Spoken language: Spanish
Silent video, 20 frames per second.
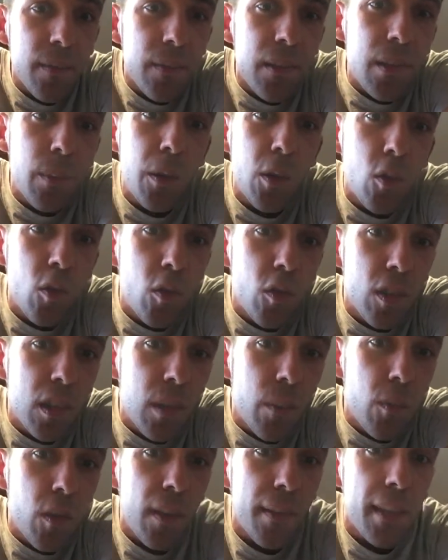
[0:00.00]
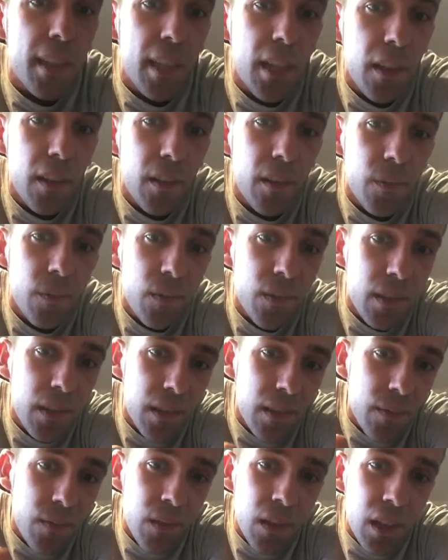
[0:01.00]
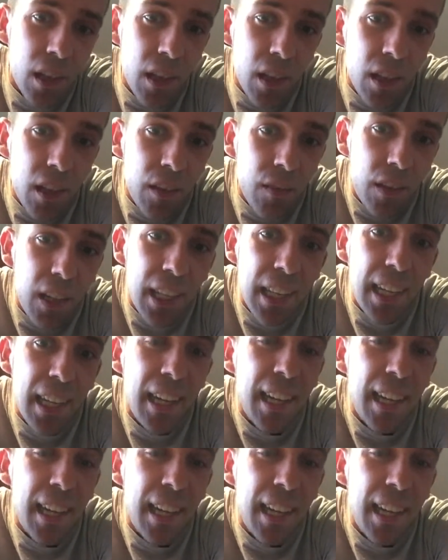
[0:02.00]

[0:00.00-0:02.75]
Pega un corte por la mitad. Y tenéis